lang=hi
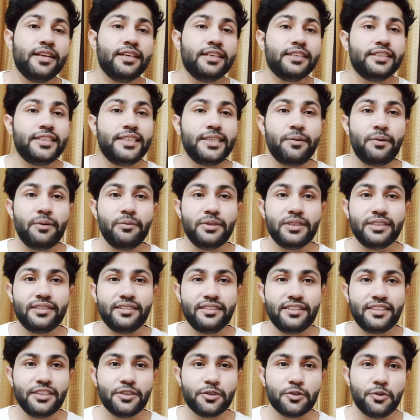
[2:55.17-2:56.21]
जब हम
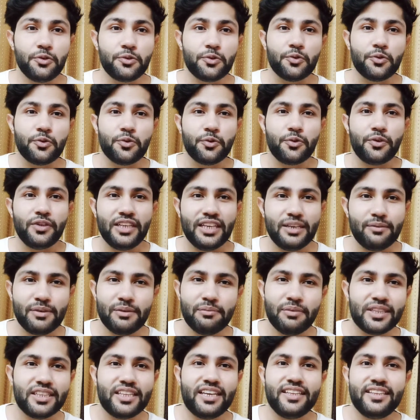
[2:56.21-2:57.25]
किसी चीज़ को ट्यूटोरियल में
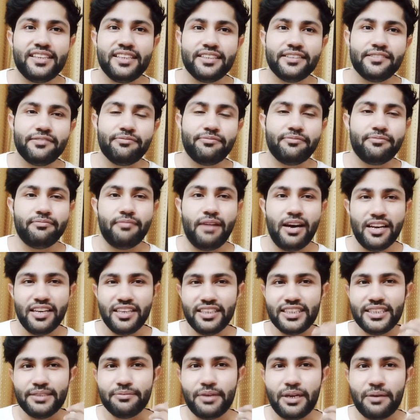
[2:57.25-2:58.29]
बताते हैं मान
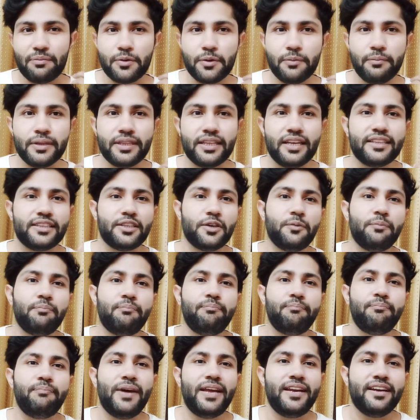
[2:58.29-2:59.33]
लीजिए मैं आपको बताता हूँ
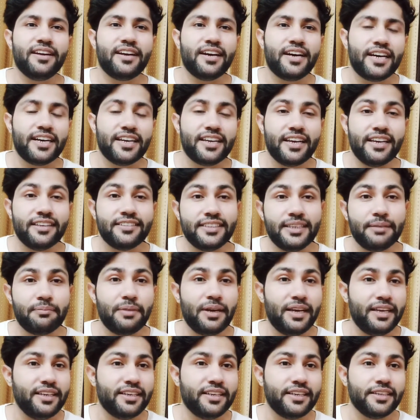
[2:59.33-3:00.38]
पैन कार्ड कैसे
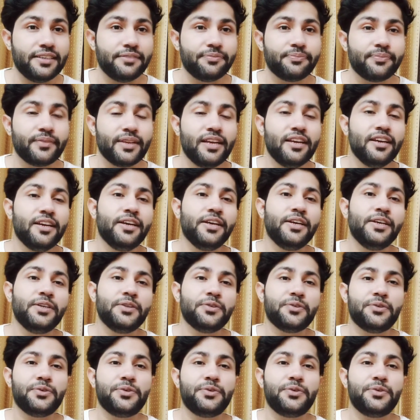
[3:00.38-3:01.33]
अप्लाई करें तो